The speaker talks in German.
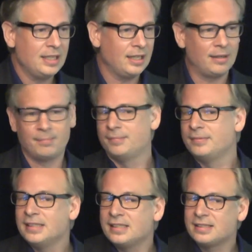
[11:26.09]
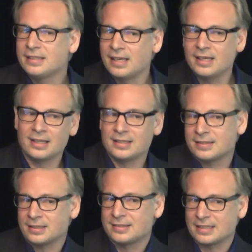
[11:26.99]
Ähm, nicht jeder
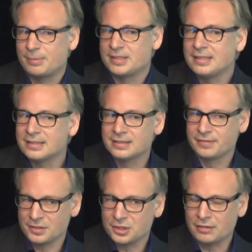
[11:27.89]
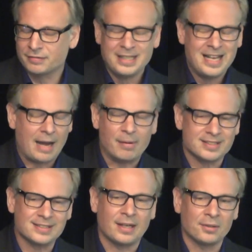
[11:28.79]
sagt jetzt explizit, es ist Wissenschaft, aber
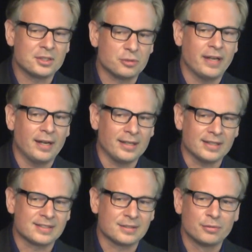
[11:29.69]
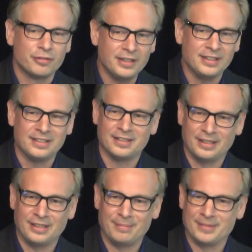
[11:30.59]
es ist auch nicht schwer jetzt zu finden,
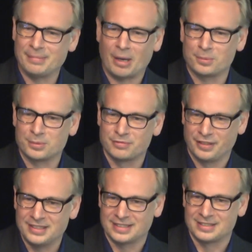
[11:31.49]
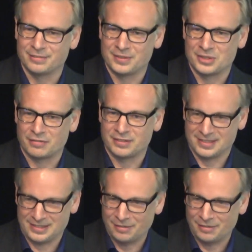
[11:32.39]
ähm, die Behauptung zu finden, dass es Wissenschaft ist.